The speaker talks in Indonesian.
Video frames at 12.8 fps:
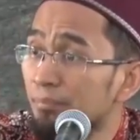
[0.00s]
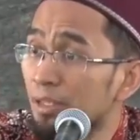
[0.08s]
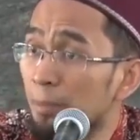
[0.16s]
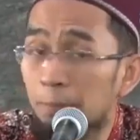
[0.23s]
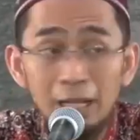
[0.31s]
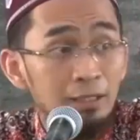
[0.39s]

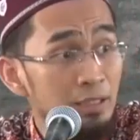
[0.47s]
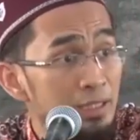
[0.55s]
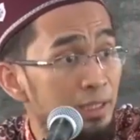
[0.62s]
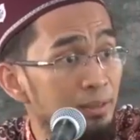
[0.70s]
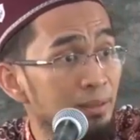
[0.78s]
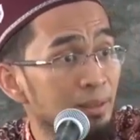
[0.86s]

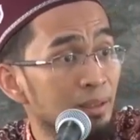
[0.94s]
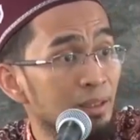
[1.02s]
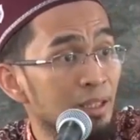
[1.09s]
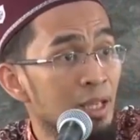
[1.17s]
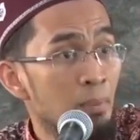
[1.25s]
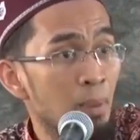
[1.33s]
diperhatikan ya,
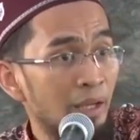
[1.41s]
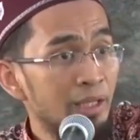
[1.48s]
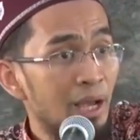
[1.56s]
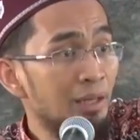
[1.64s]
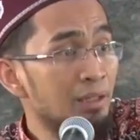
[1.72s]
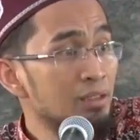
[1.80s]

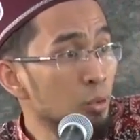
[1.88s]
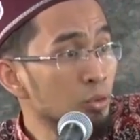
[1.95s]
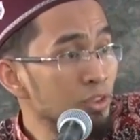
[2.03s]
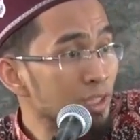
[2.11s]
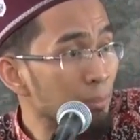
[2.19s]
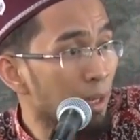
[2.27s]
Makanya hadis
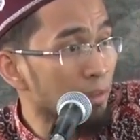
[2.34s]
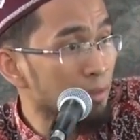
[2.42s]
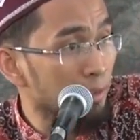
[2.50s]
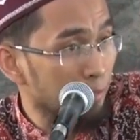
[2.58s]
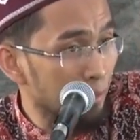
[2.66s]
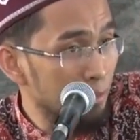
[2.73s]
kuncinya
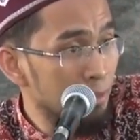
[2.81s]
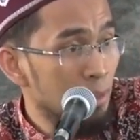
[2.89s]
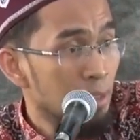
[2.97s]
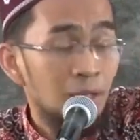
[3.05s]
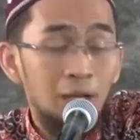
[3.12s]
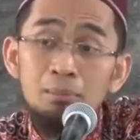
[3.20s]

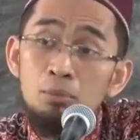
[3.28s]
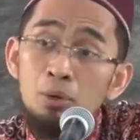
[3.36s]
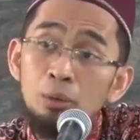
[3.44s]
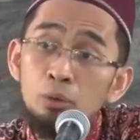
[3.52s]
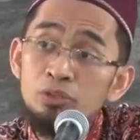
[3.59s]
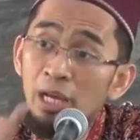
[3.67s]
mengatakan,
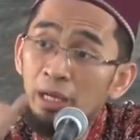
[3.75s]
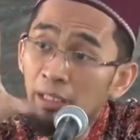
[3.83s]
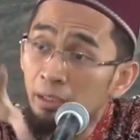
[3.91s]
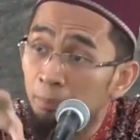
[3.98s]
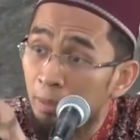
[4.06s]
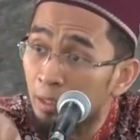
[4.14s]
kamu harus
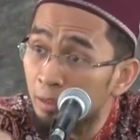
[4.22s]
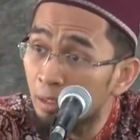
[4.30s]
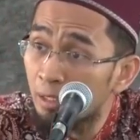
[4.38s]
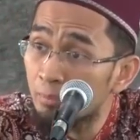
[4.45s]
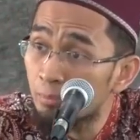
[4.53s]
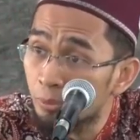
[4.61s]
yakin pada
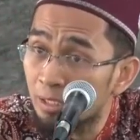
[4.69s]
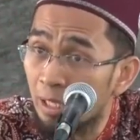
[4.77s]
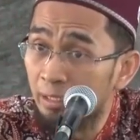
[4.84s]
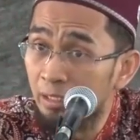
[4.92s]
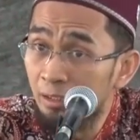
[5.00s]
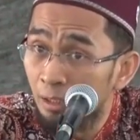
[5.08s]
dirimu,
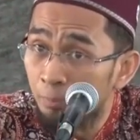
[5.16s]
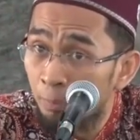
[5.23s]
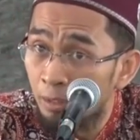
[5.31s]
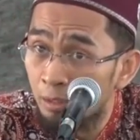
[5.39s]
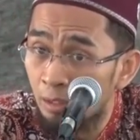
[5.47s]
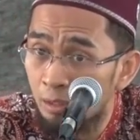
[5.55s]
yakinkan
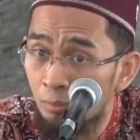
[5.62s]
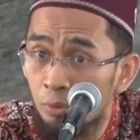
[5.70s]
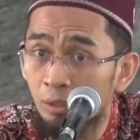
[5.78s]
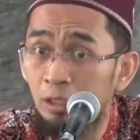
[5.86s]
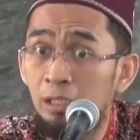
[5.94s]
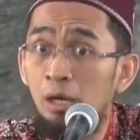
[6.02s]
pada dirimu
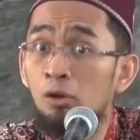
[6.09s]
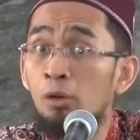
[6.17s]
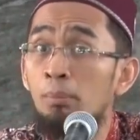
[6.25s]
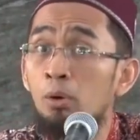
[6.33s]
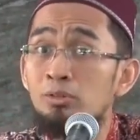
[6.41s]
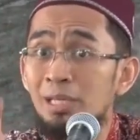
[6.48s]
ketika engkau
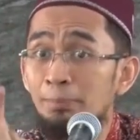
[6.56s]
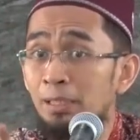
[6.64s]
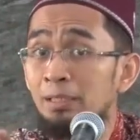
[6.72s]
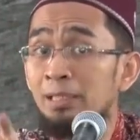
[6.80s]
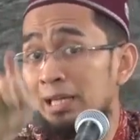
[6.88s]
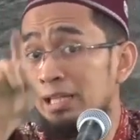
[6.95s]

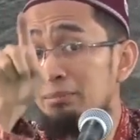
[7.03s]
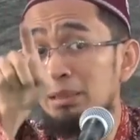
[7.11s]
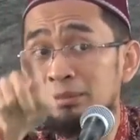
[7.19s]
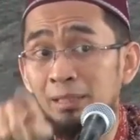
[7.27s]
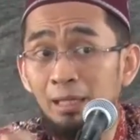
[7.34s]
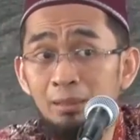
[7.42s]
mengucapkan
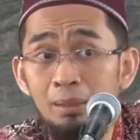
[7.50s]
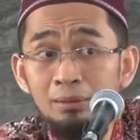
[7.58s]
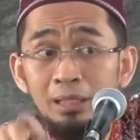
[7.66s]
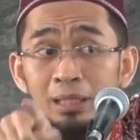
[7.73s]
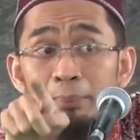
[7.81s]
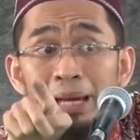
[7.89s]

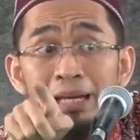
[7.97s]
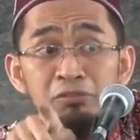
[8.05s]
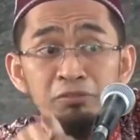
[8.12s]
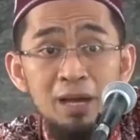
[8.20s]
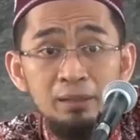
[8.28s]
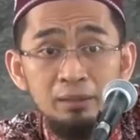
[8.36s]
kalimat-kalimat dalam
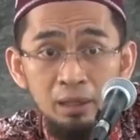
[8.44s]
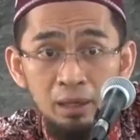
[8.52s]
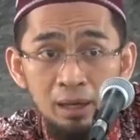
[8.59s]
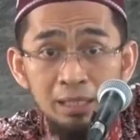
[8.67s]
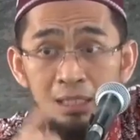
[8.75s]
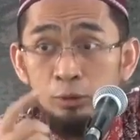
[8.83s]

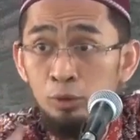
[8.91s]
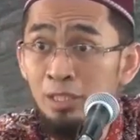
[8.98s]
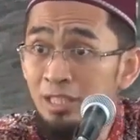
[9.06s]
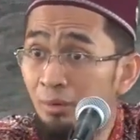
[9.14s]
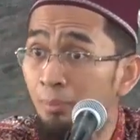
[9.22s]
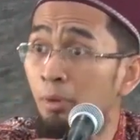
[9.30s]
Al-Fatihah itu
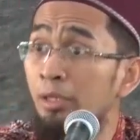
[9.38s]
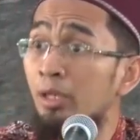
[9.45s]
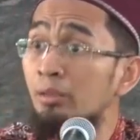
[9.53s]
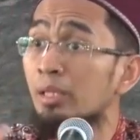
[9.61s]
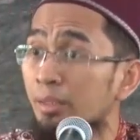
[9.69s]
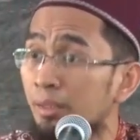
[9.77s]
dijawab oleh
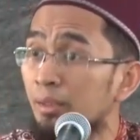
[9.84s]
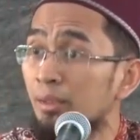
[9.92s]
Allah.